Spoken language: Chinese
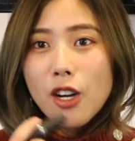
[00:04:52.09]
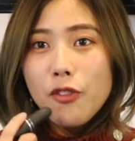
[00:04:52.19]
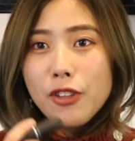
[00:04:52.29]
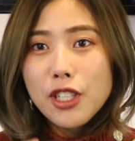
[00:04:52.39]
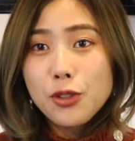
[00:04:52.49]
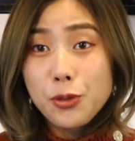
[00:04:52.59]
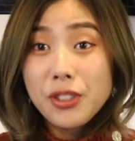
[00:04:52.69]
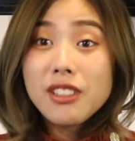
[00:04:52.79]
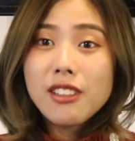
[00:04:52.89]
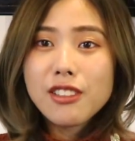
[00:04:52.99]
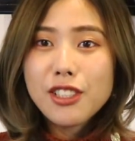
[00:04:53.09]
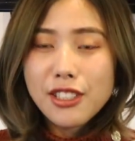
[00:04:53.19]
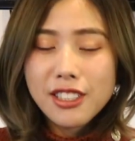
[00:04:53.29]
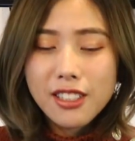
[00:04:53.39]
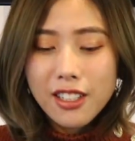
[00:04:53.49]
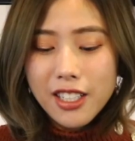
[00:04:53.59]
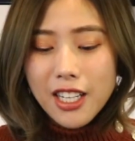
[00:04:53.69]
然后非常的容易上上色。